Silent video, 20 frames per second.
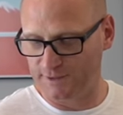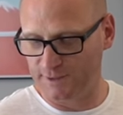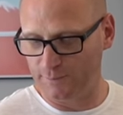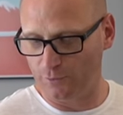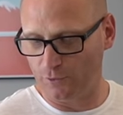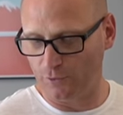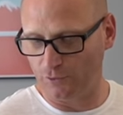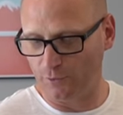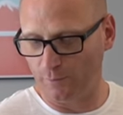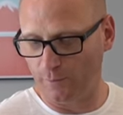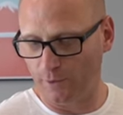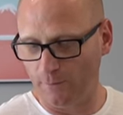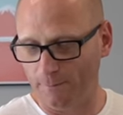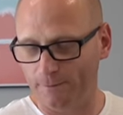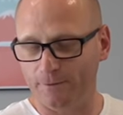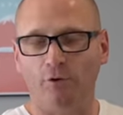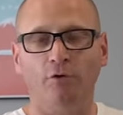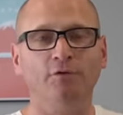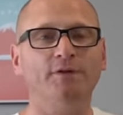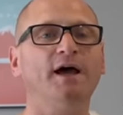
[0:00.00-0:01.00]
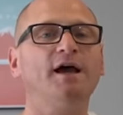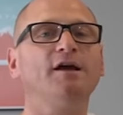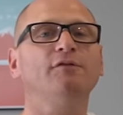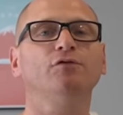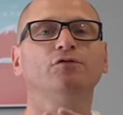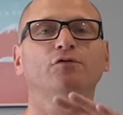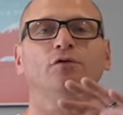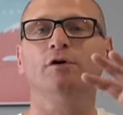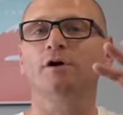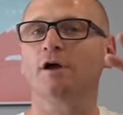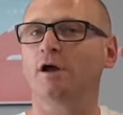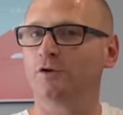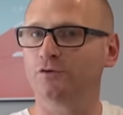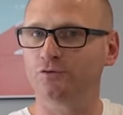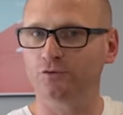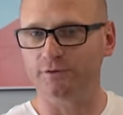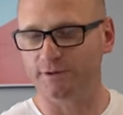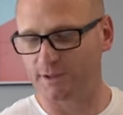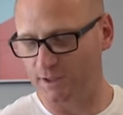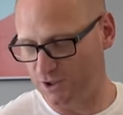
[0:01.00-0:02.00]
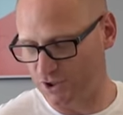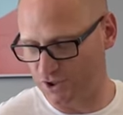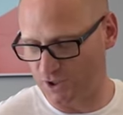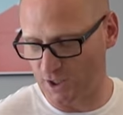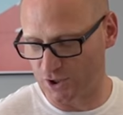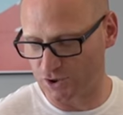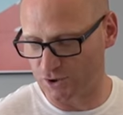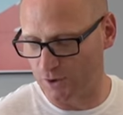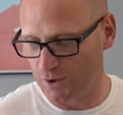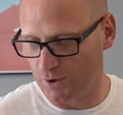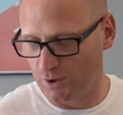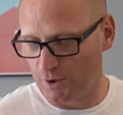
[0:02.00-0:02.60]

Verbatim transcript: débordement. On arrive donc à un total charge